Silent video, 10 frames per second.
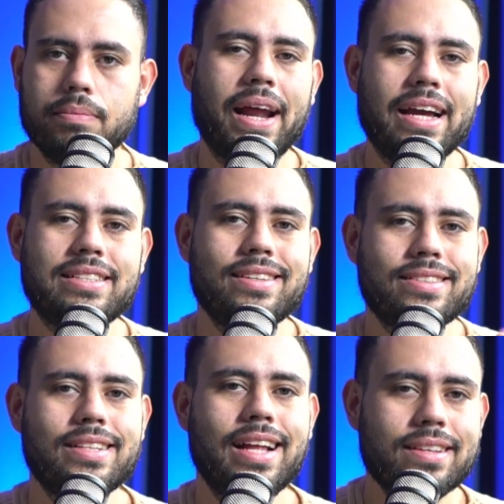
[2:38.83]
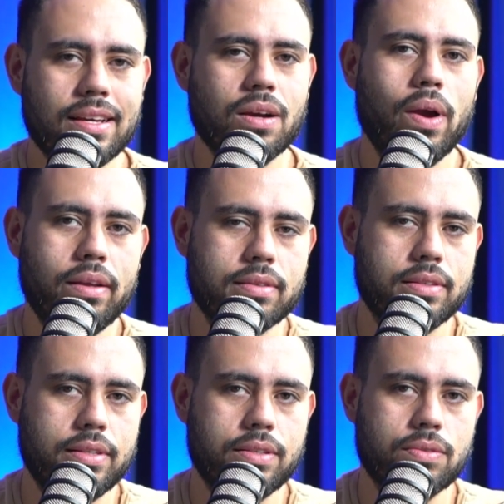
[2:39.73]
Pra gente dar sequência
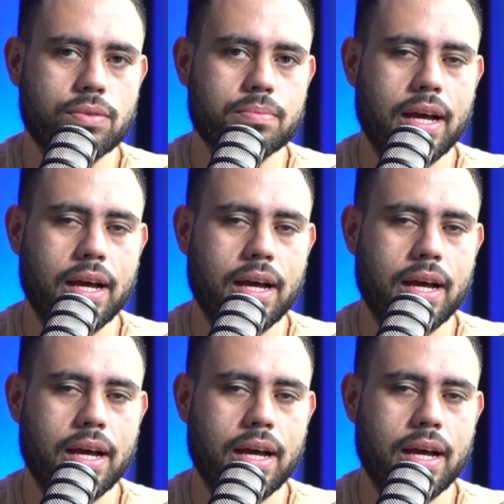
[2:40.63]
nisso,